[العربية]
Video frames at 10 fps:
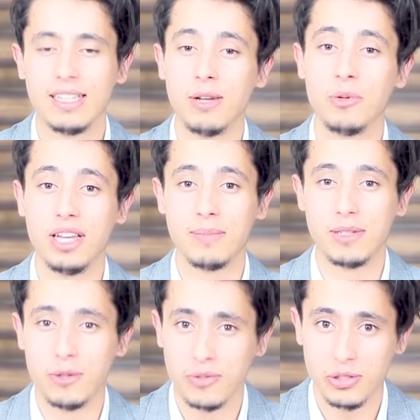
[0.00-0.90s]
نحن نعلم
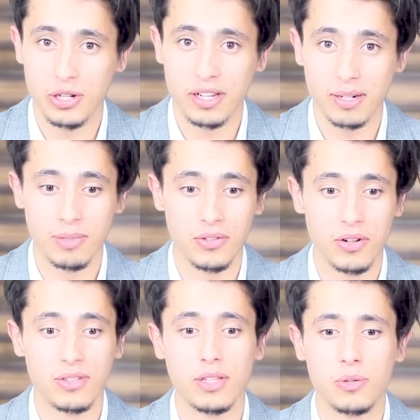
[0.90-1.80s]
أنه في شهر
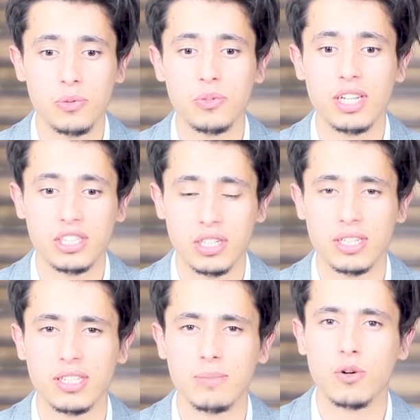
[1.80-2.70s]
رمضان تكون
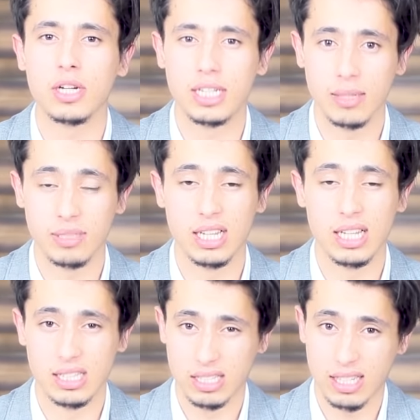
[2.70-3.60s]
الشياطين مقيدة
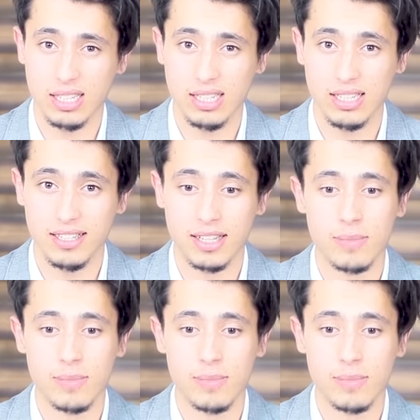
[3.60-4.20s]
بسلاسل صحيح